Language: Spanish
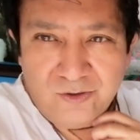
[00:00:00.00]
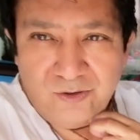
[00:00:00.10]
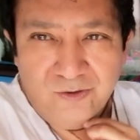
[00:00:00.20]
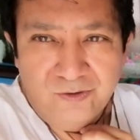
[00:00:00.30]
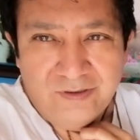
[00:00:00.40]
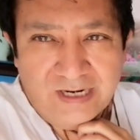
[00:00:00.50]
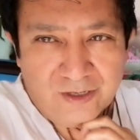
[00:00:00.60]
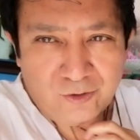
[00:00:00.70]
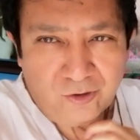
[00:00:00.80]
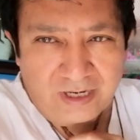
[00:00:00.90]
Un
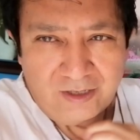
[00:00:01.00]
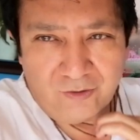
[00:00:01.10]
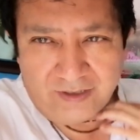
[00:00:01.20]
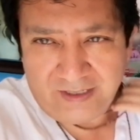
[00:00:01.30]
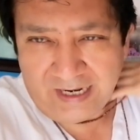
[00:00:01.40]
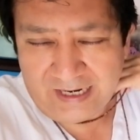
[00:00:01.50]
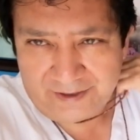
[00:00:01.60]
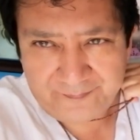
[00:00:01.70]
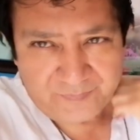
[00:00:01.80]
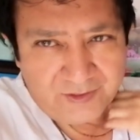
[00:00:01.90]
ardor al
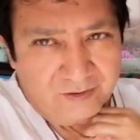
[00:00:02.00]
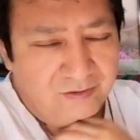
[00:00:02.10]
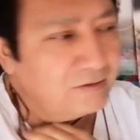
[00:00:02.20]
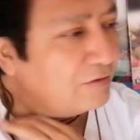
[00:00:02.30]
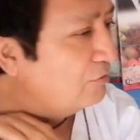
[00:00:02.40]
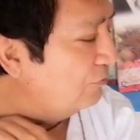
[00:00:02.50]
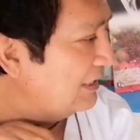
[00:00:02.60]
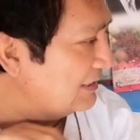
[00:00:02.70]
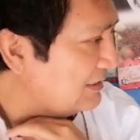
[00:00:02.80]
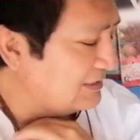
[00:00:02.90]
orinar,
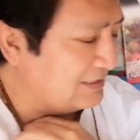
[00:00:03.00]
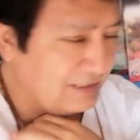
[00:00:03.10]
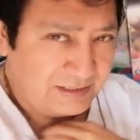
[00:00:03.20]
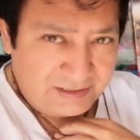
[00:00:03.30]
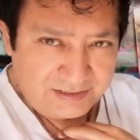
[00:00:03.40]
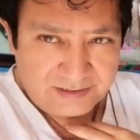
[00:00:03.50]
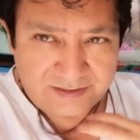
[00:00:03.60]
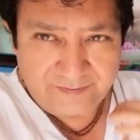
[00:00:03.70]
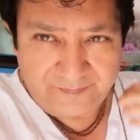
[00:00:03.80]
una cistitis,